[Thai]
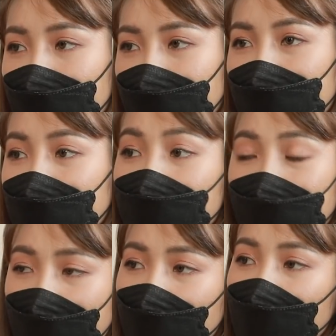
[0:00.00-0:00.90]
มันเริ่ม
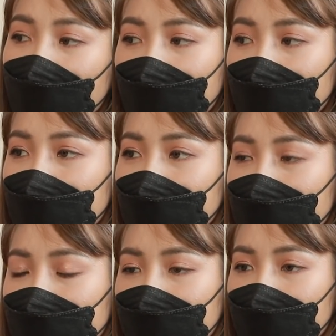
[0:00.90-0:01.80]
เร็วเราก็เลย
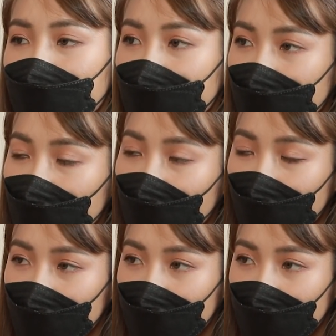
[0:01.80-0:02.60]
ยังไม่ได้ลง